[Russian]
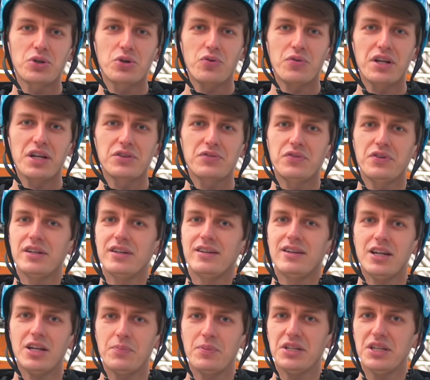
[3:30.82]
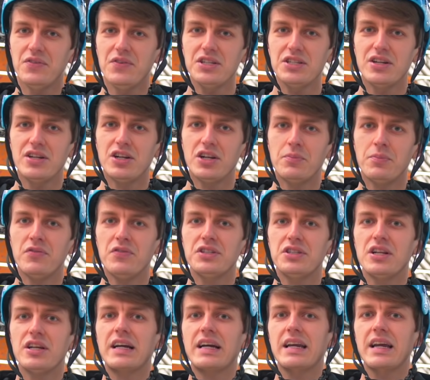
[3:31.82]
такой вариант вы либо не видели, либо
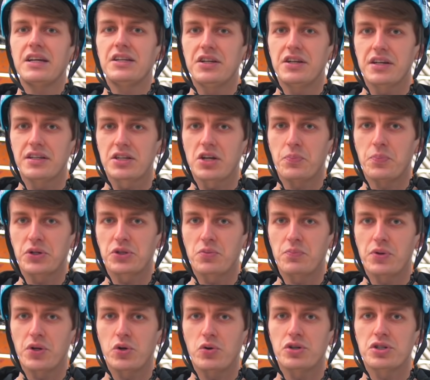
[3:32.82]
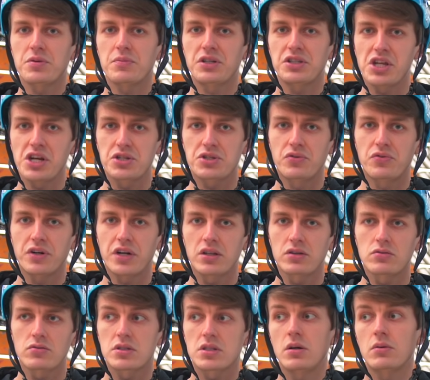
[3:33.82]
видели крайне редко, поэтому переходим к третьему
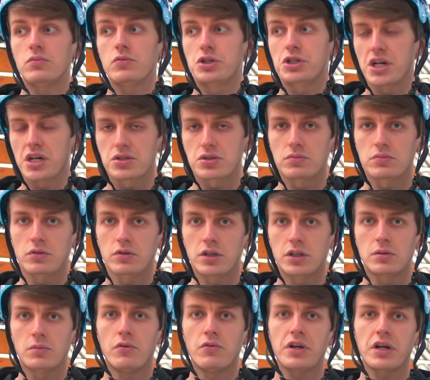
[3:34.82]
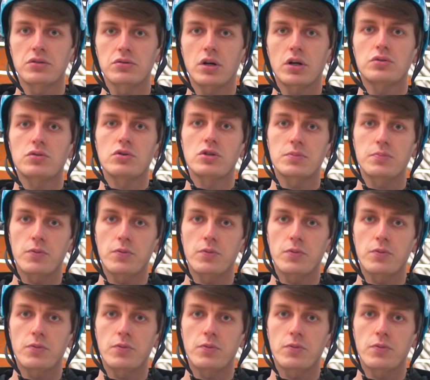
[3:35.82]
варианту, самому частому и тому варианту, который